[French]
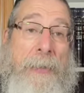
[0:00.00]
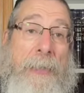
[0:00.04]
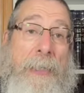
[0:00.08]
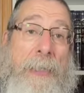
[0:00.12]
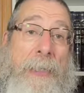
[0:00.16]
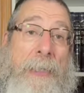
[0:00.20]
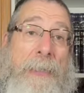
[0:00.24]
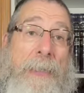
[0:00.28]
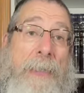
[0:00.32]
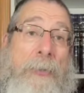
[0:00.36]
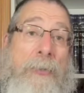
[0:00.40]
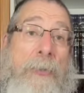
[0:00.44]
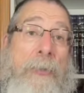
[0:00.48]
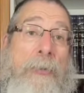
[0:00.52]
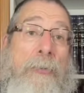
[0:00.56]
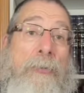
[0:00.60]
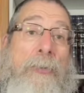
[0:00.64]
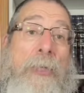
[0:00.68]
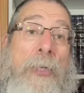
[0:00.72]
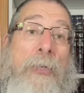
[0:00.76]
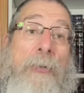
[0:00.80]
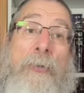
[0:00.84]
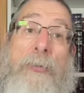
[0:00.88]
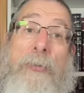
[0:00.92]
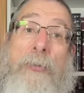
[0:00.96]
Et d'ailleurs, nous
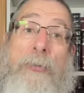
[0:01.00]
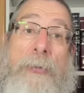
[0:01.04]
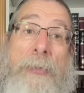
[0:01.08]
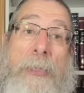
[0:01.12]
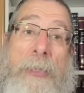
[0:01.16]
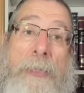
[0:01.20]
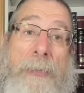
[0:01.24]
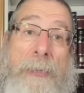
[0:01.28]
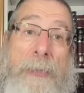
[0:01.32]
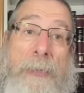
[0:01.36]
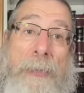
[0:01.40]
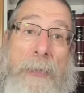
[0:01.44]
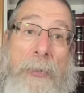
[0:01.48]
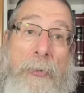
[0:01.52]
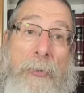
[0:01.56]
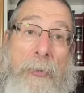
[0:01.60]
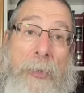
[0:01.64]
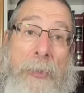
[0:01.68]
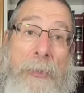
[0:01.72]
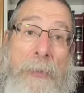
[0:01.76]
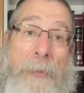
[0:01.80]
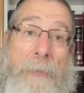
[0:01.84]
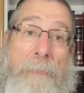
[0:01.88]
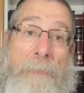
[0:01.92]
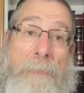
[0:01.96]
allons tous être des
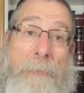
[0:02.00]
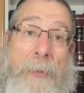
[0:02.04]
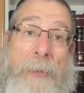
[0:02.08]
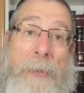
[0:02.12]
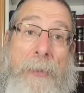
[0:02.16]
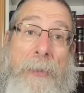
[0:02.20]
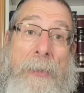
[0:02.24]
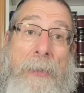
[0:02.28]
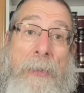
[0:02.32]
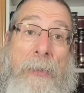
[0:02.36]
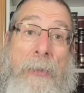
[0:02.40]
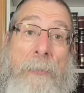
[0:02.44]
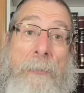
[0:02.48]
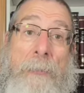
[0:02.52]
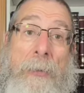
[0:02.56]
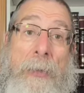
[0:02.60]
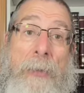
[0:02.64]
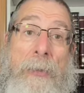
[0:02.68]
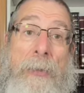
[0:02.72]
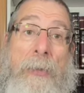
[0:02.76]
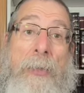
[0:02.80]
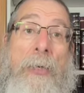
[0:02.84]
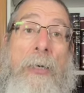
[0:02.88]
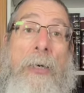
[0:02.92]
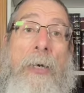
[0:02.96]
Kohanim.
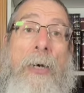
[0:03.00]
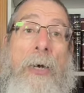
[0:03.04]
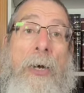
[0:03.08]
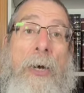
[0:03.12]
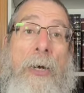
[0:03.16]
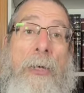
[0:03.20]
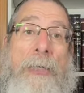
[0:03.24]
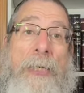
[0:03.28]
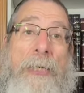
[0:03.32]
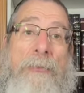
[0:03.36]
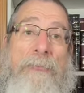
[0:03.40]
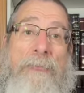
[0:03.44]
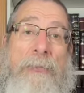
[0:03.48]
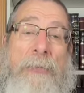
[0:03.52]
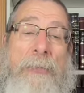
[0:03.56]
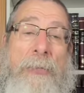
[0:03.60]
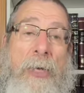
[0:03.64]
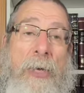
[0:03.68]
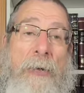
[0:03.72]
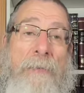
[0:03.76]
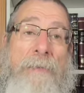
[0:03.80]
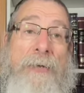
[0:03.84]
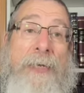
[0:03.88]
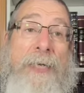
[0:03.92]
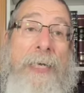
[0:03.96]
Comment En
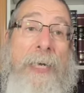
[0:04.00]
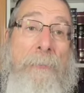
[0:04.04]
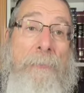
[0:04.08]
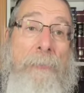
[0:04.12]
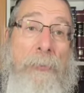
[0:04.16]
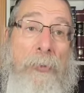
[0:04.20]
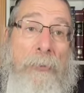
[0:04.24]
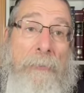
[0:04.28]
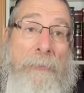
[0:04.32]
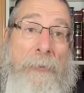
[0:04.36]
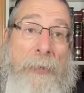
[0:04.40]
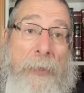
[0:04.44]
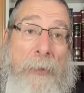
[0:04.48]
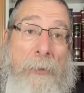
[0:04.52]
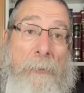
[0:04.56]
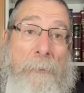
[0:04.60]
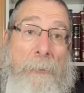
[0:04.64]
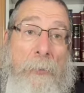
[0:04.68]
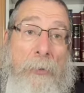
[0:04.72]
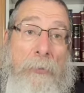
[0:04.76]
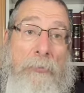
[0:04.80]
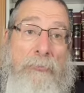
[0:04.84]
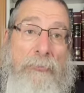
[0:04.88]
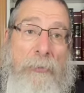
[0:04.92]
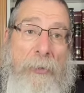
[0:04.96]
agissant avec amour vers le
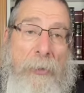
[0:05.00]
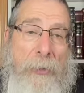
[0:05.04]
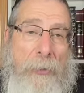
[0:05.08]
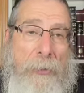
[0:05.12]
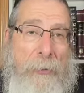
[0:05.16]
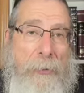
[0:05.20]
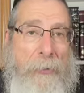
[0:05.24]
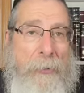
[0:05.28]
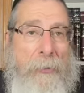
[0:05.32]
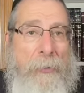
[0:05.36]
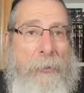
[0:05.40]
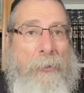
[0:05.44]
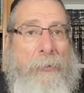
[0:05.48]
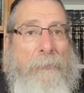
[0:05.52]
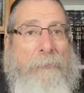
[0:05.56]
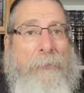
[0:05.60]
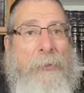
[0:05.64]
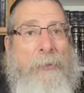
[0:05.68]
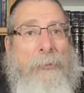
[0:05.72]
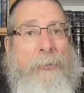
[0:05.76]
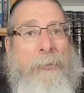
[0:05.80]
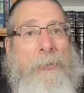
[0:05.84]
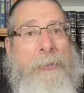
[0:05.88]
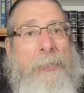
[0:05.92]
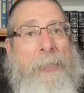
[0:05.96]
prochain, on va
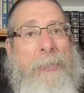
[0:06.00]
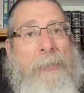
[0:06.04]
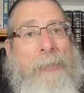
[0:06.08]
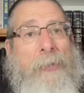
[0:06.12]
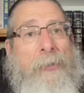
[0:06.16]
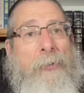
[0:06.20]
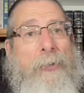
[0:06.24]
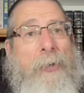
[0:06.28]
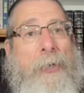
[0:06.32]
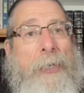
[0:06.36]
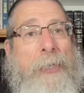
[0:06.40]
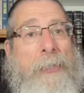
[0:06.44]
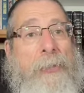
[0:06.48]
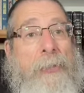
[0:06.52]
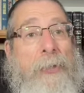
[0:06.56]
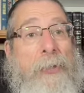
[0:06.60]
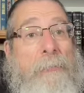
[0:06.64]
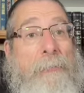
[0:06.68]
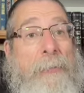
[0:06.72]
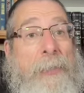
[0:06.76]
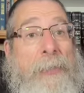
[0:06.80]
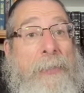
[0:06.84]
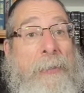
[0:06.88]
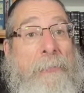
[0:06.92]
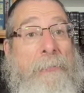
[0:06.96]
tous être Kohen dans le
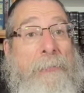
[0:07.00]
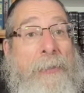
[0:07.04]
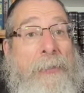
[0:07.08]
Beth